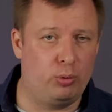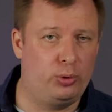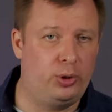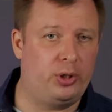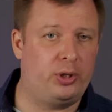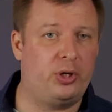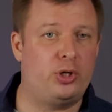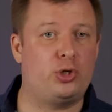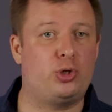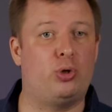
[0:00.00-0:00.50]
у
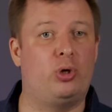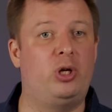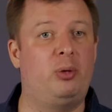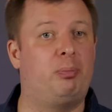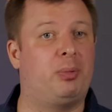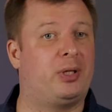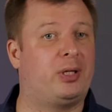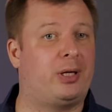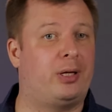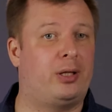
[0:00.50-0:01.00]
них еще и
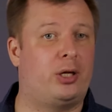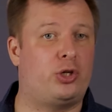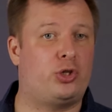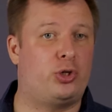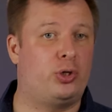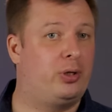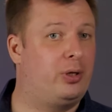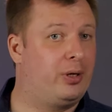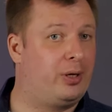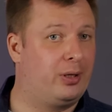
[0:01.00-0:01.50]

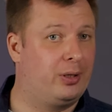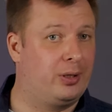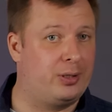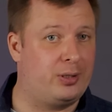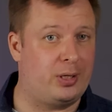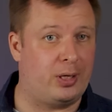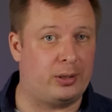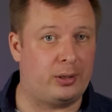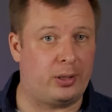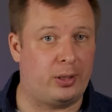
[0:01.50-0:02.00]
подходящий для
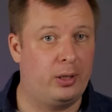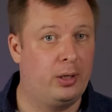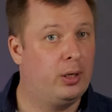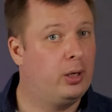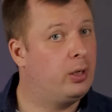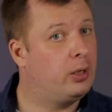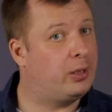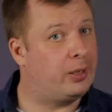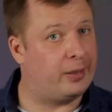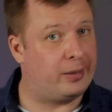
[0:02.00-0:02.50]
кинотеатра
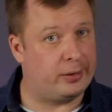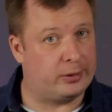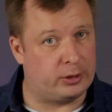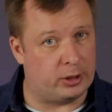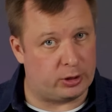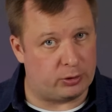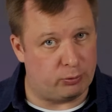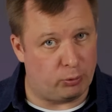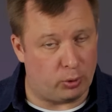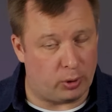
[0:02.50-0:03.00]

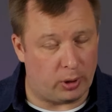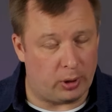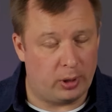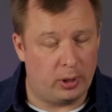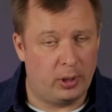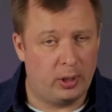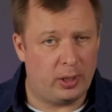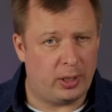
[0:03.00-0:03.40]
характер звука.